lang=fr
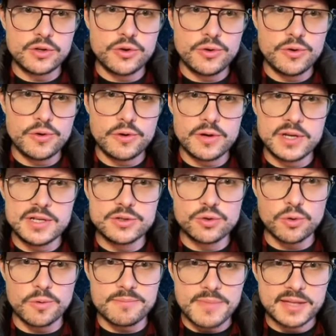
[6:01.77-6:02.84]
qu'ils euh,
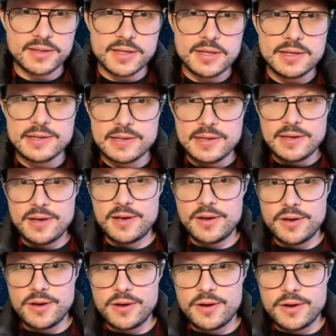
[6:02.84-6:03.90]
ont merdé,
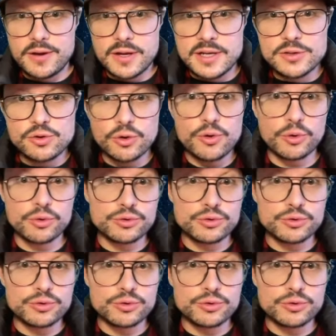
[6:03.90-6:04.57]
ils aurions